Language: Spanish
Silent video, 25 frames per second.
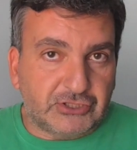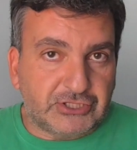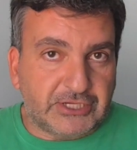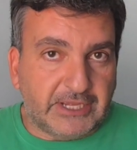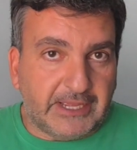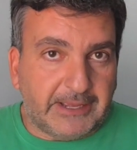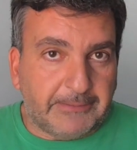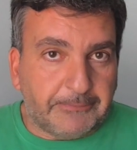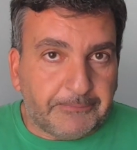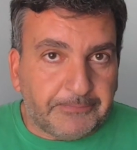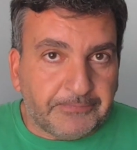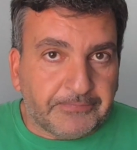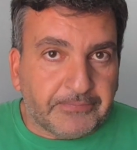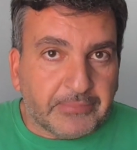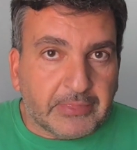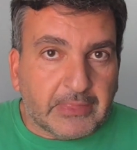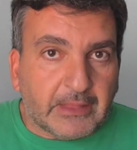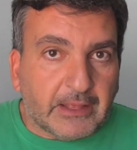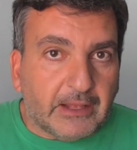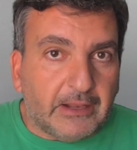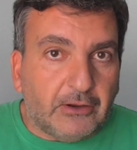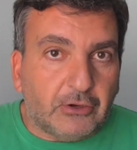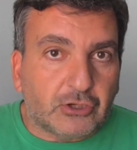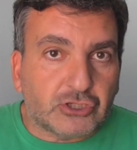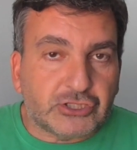O sea,
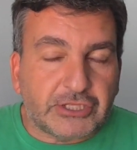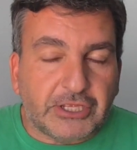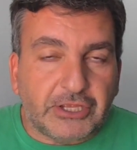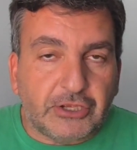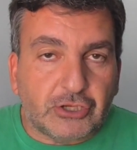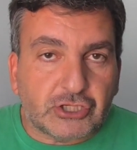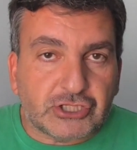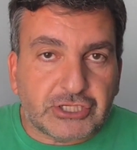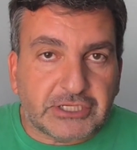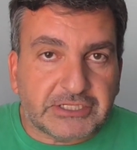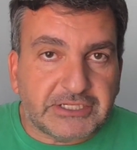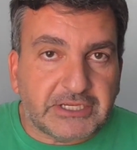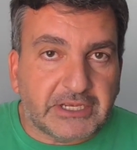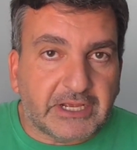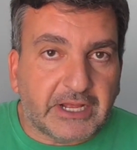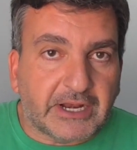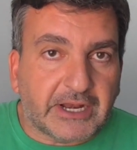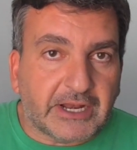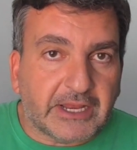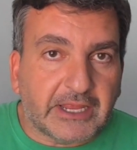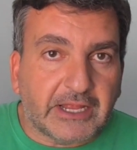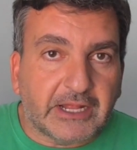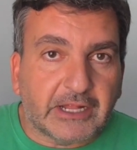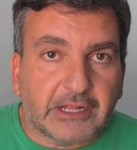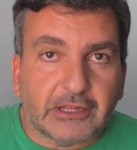los niños se
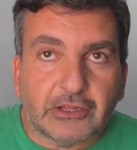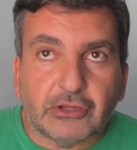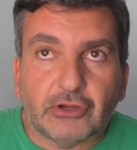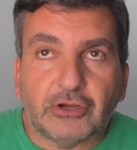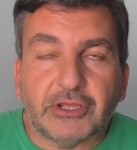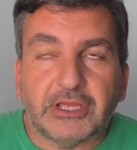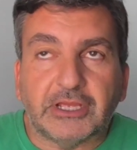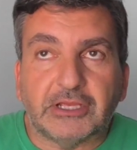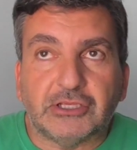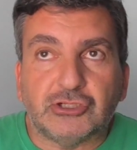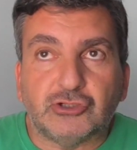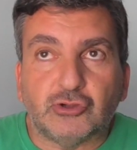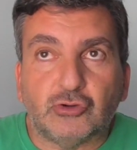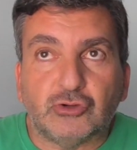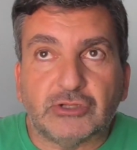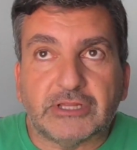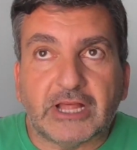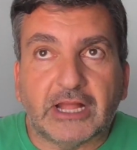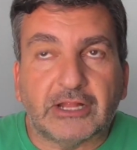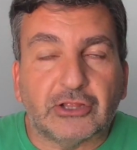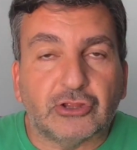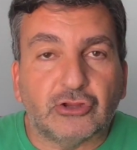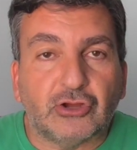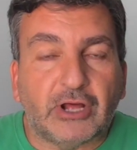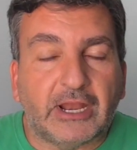siguen riendo e
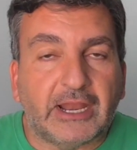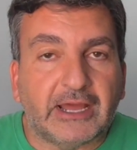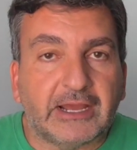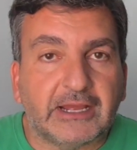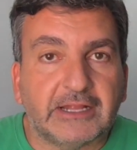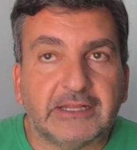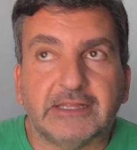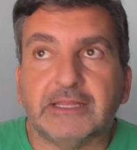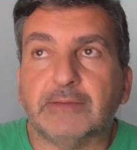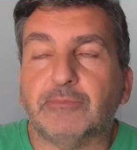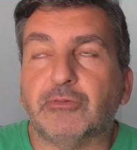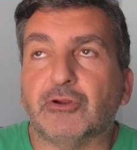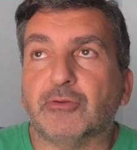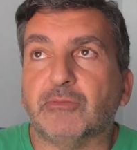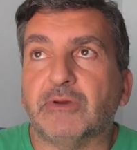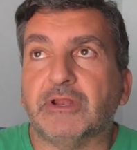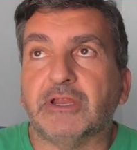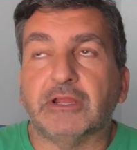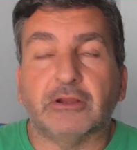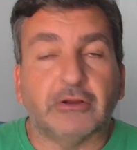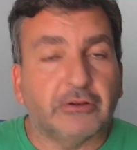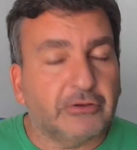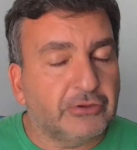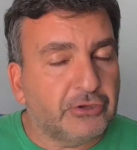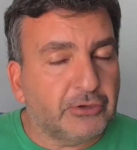insultando a la gente por
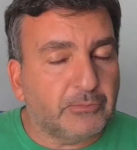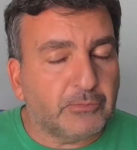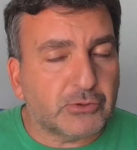maricón.